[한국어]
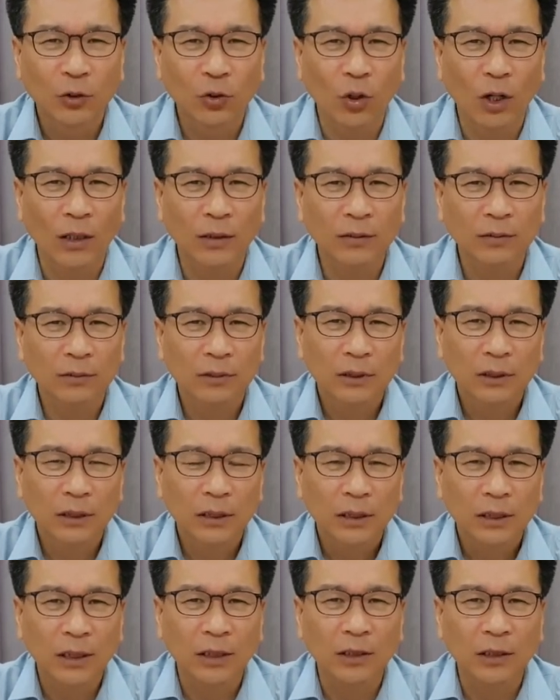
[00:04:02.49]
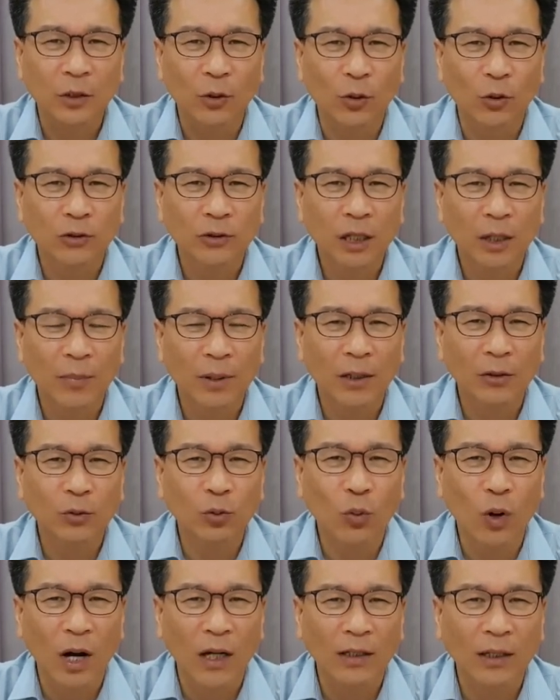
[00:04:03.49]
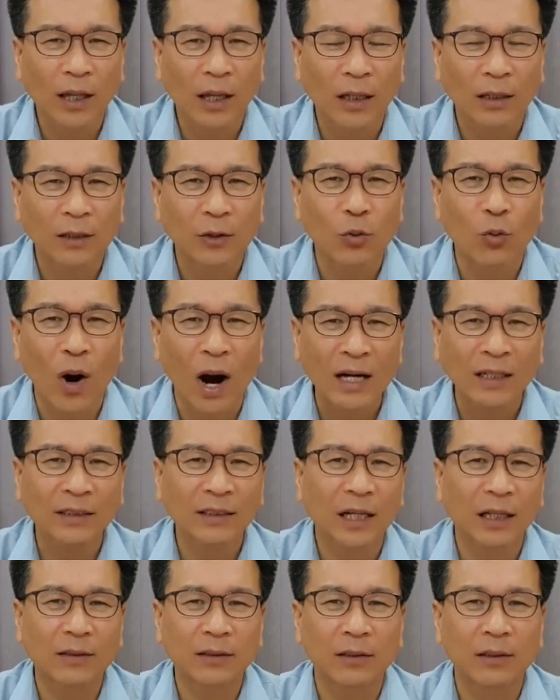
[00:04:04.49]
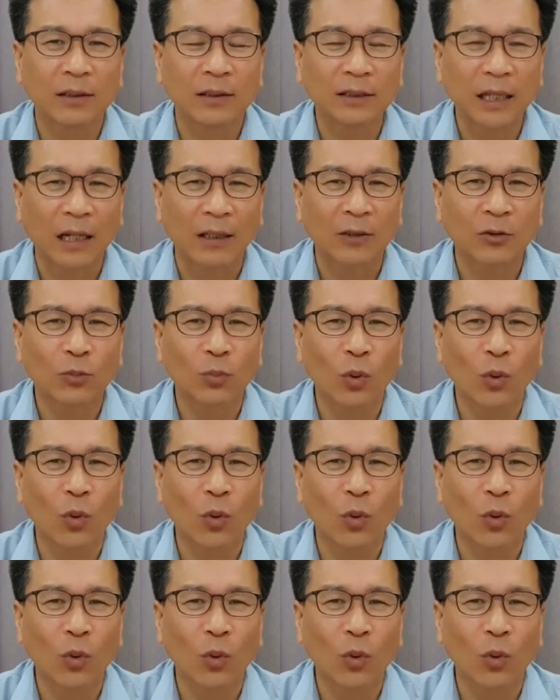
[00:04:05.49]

또한 이 여호사밧 왕의 그 왕자들 다른